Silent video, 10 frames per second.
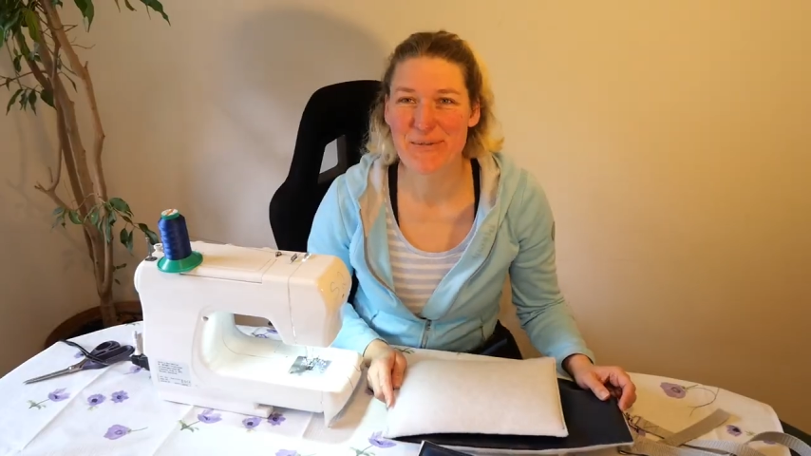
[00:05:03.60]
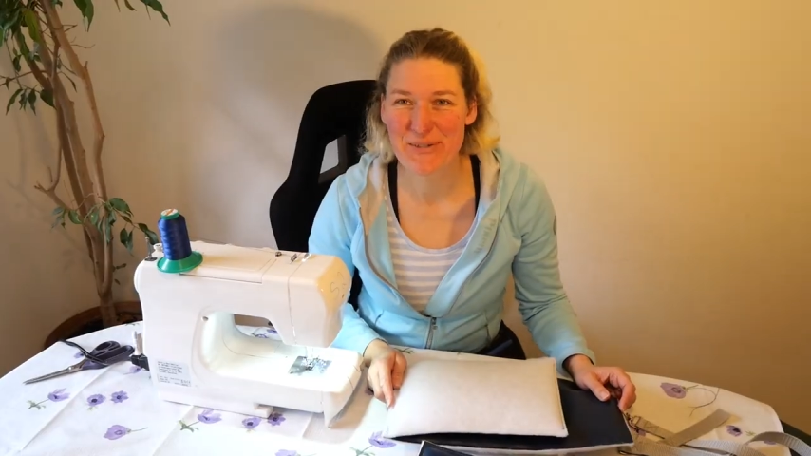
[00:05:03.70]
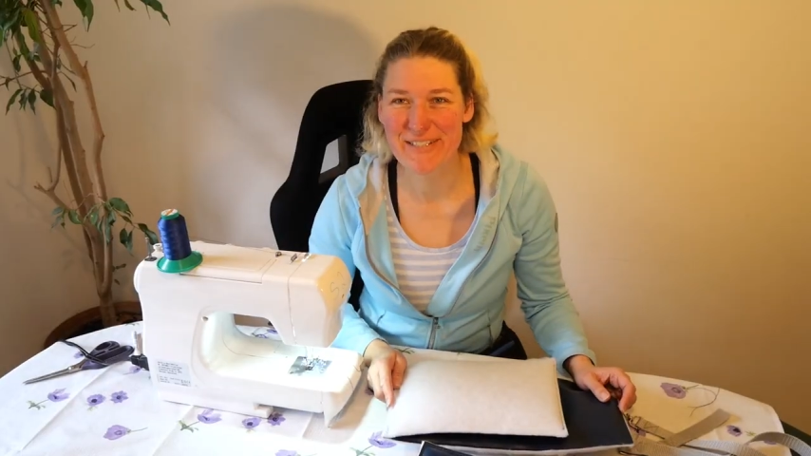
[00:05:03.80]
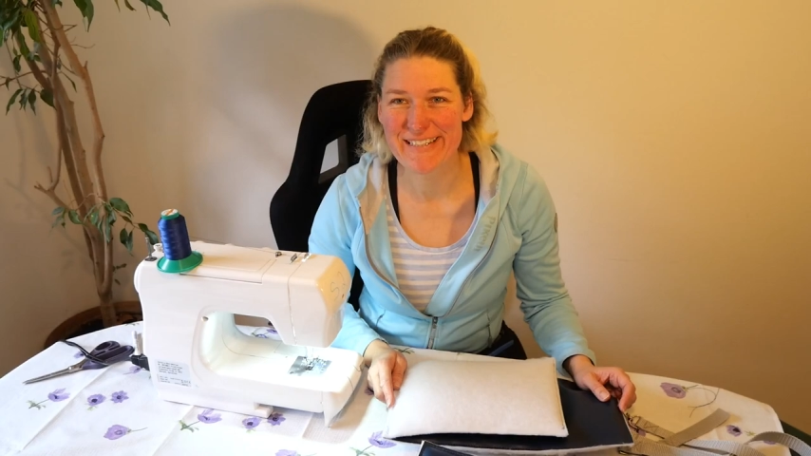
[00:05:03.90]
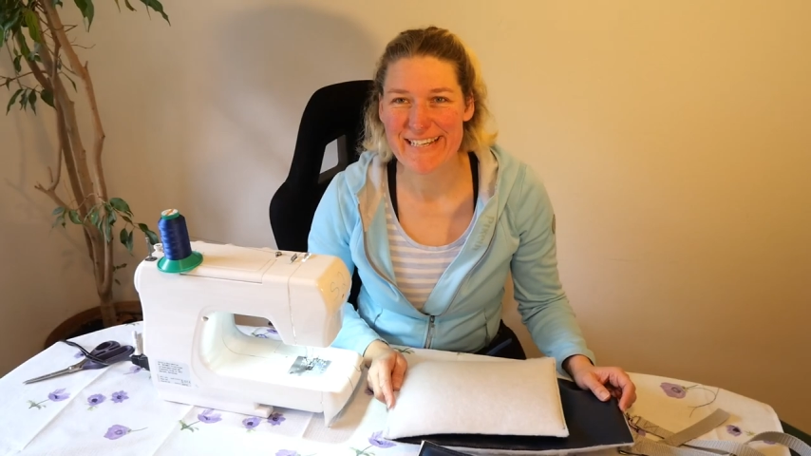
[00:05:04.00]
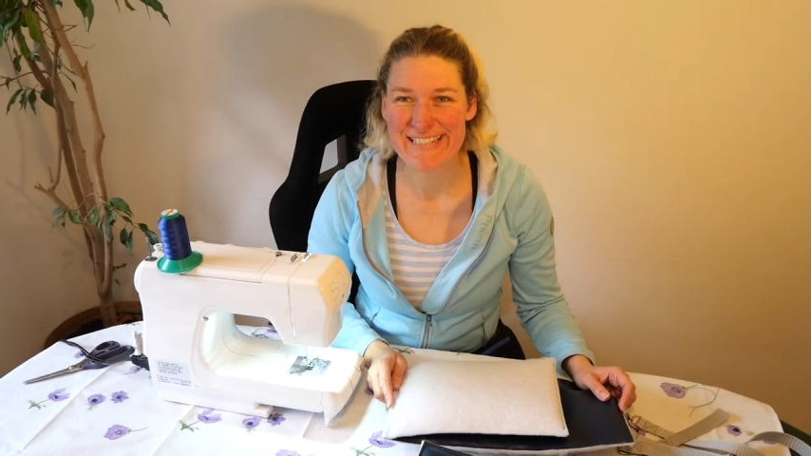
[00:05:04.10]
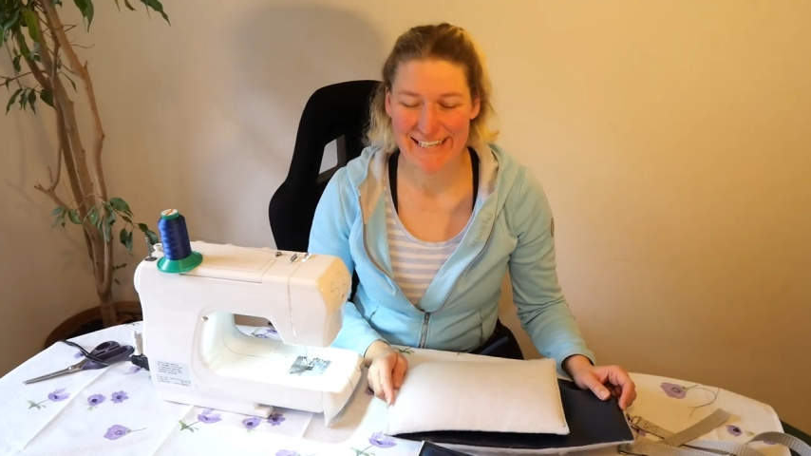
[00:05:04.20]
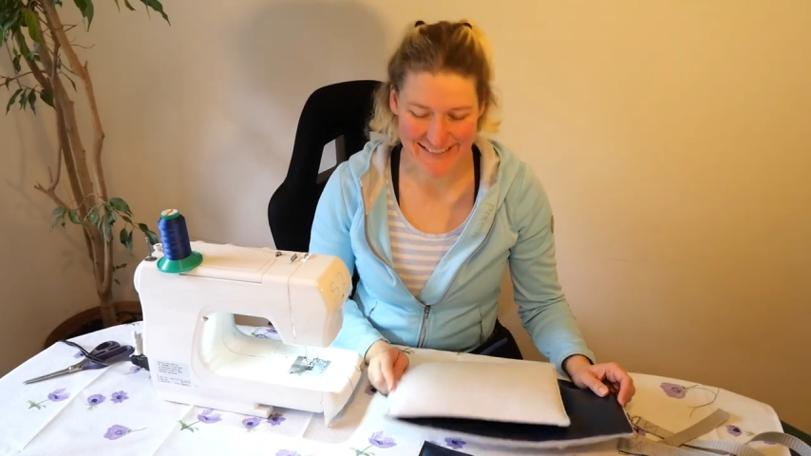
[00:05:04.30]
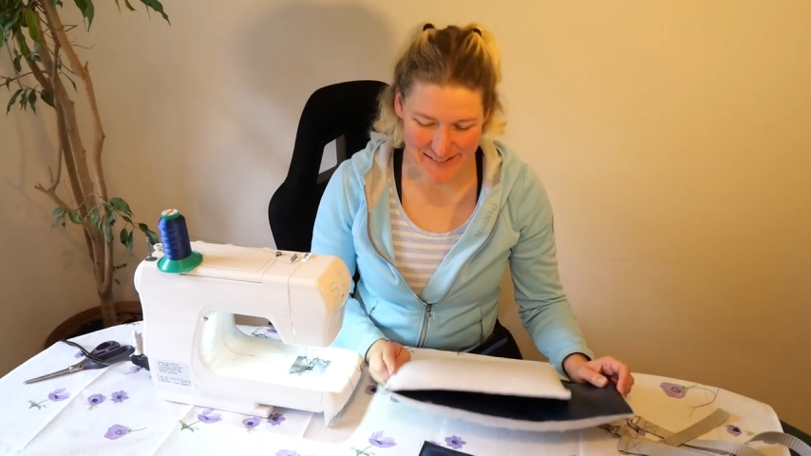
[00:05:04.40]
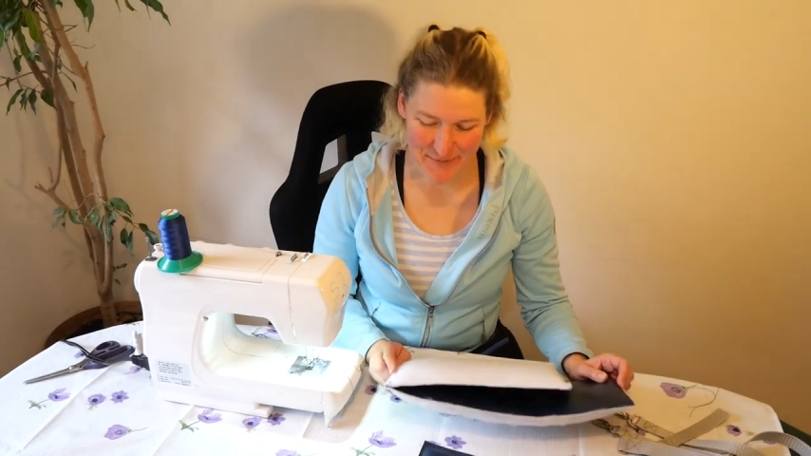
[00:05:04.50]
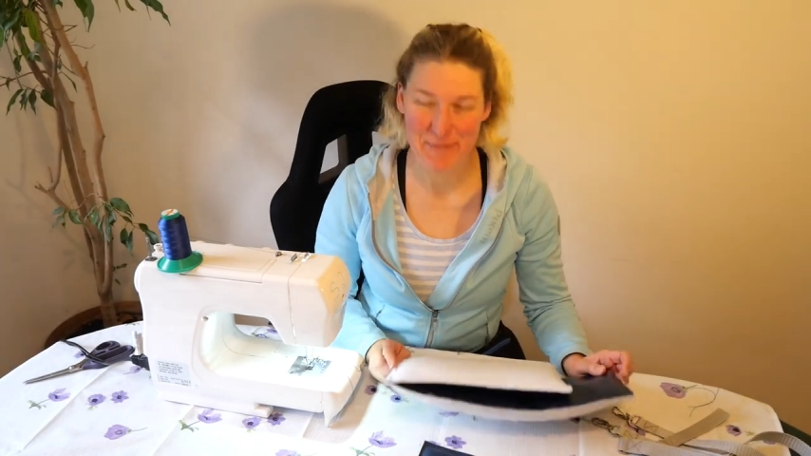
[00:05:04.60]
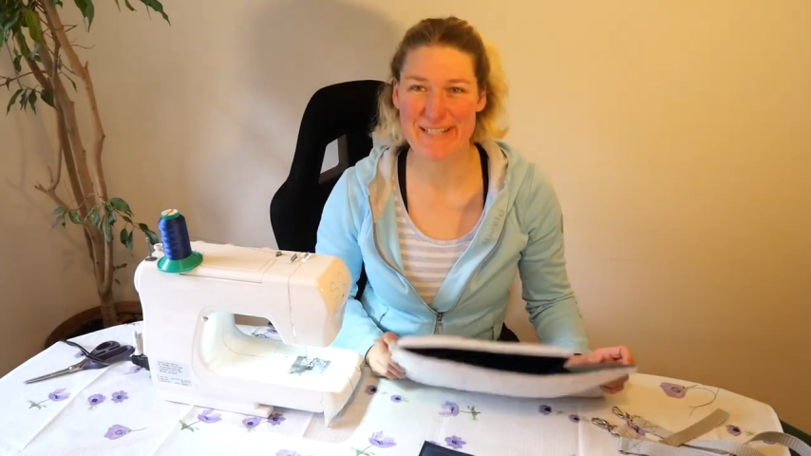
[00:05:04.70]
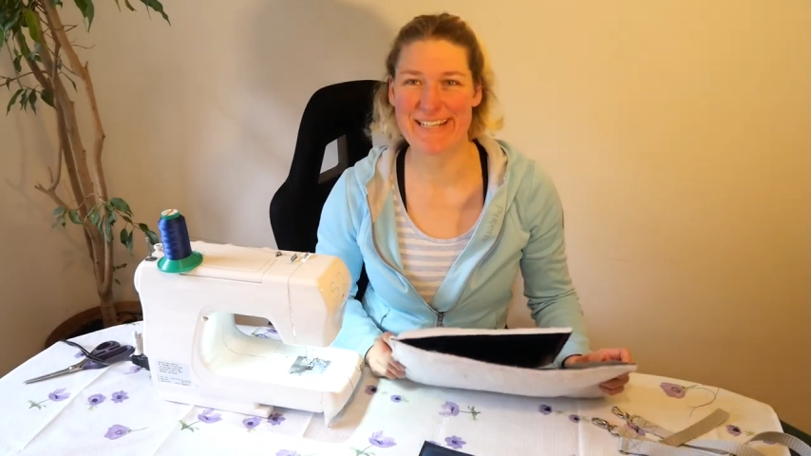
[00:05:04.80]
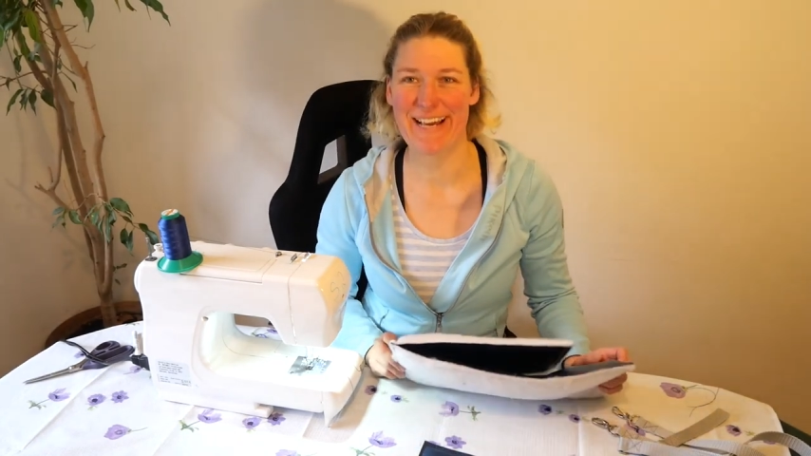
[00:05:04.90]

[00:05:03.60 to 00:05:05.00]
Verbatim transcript: habe ich euch gleich Angst gemacht mit der